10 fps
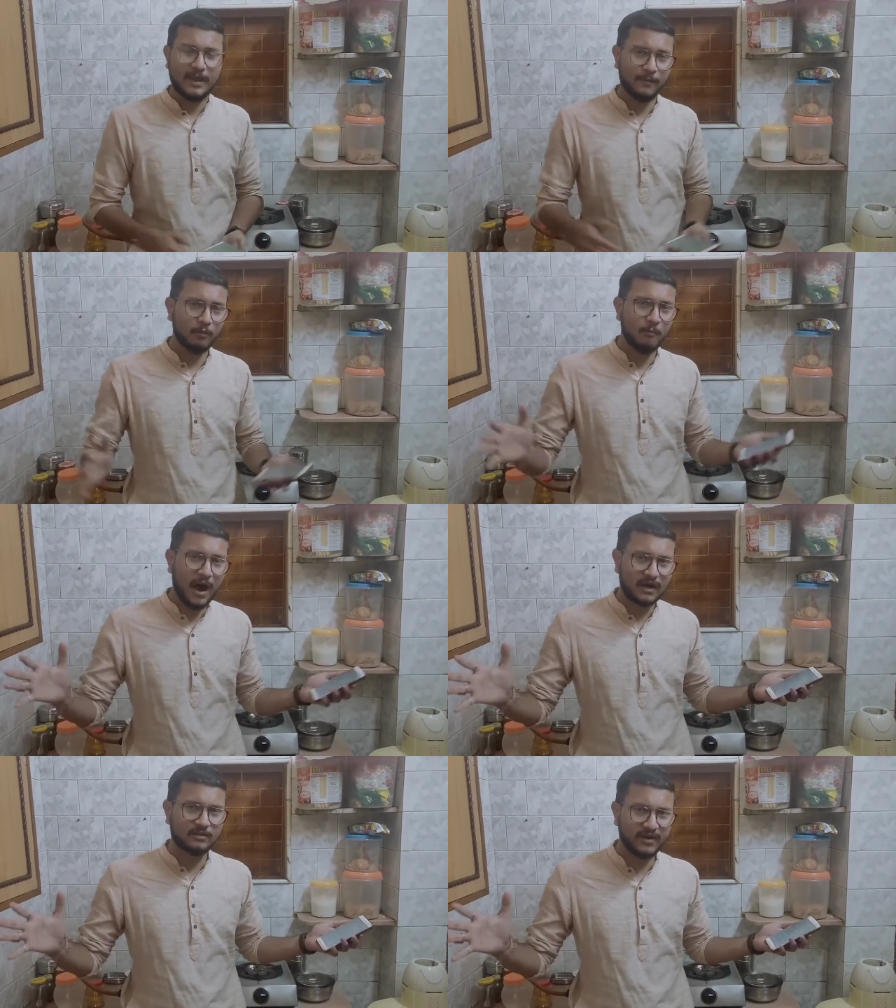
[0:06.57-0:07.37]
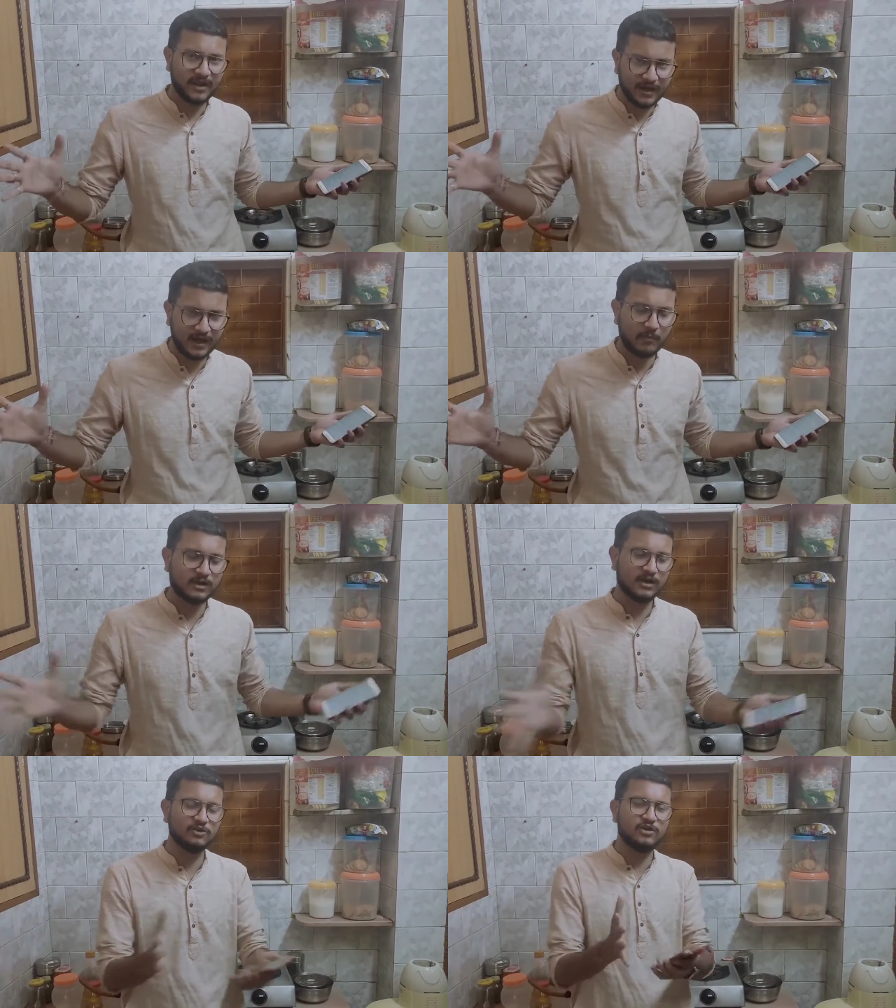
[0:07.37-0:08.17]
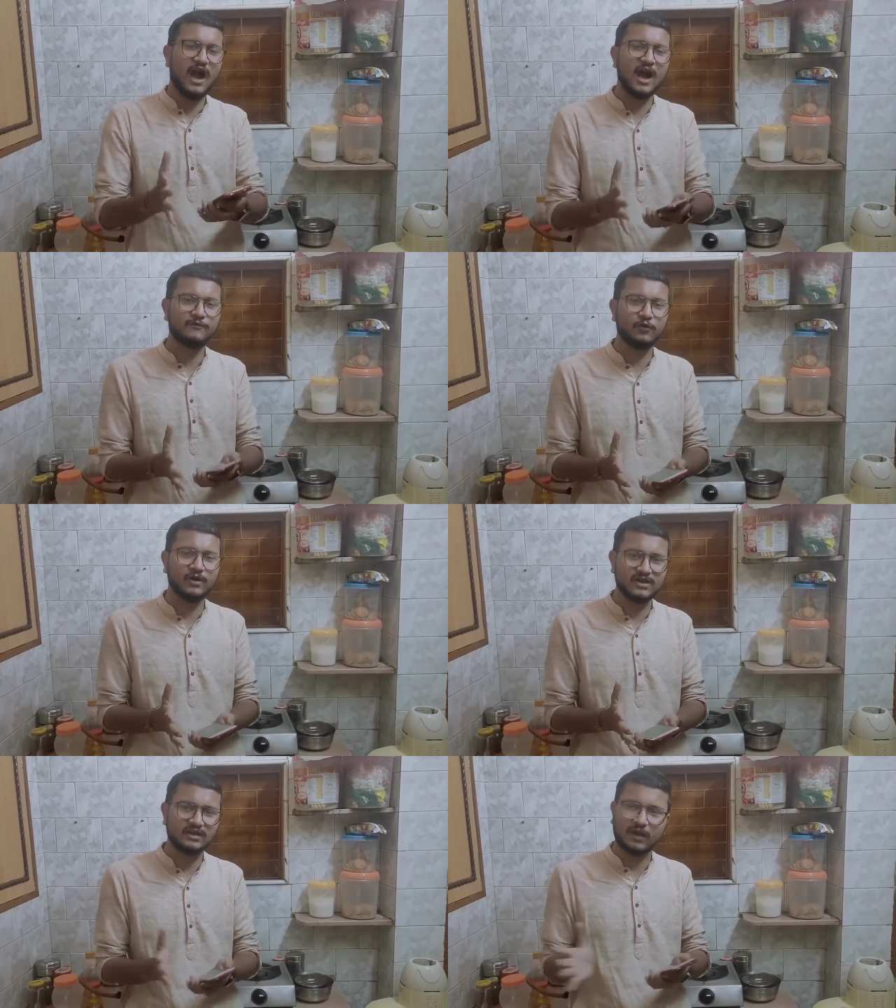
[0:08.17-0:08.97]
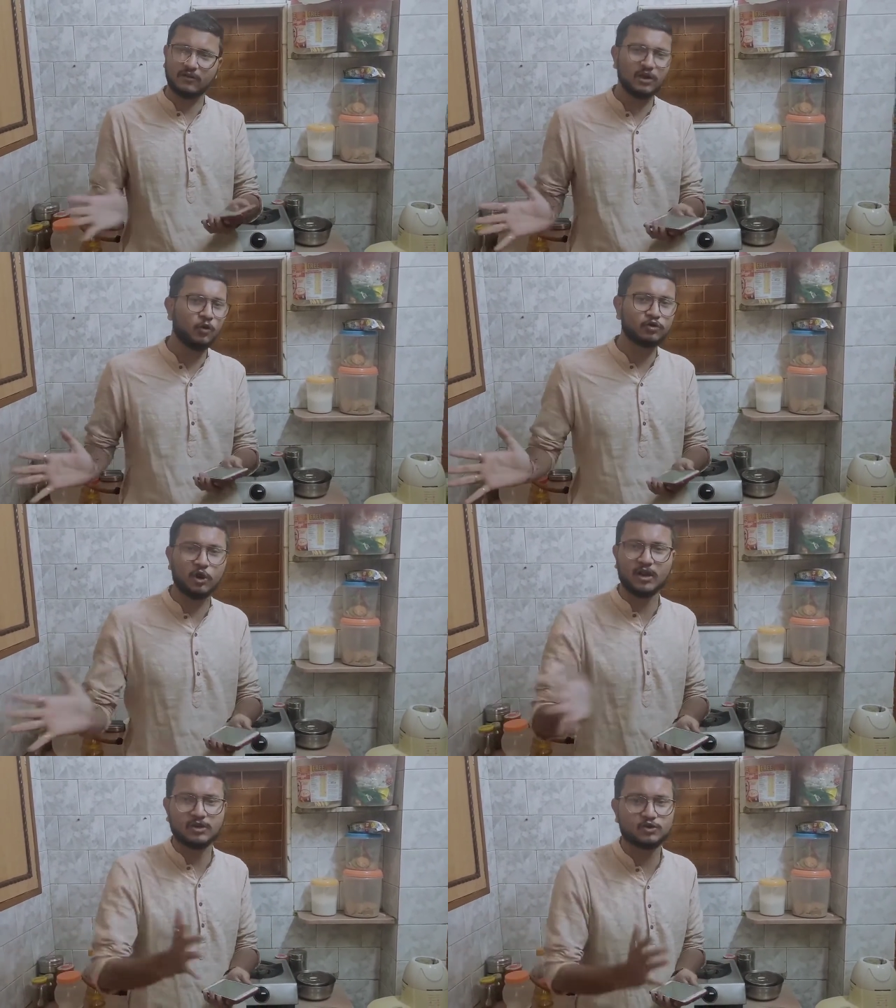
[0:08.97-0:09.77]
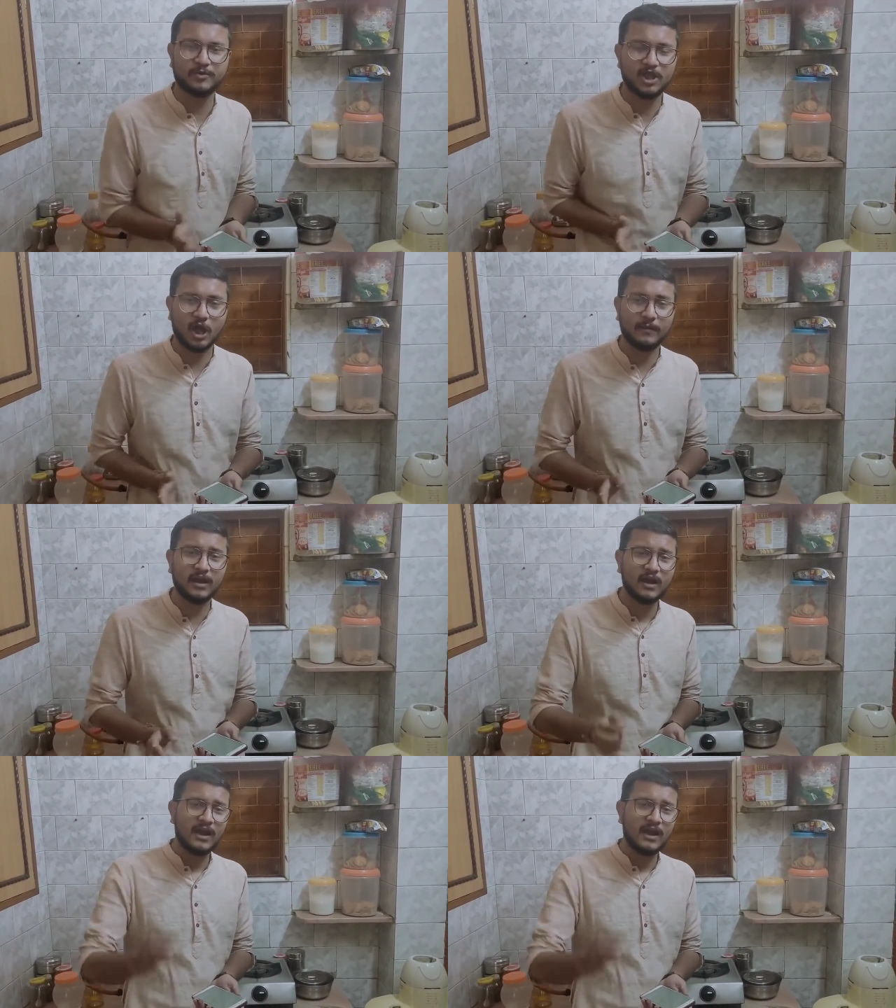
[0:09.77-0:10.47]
এবং মাঠ ব্রিগেডের মাঠটা যদি হাফ হয়ে যায় তাহলে লোক ধরাতে সুবিধা হবে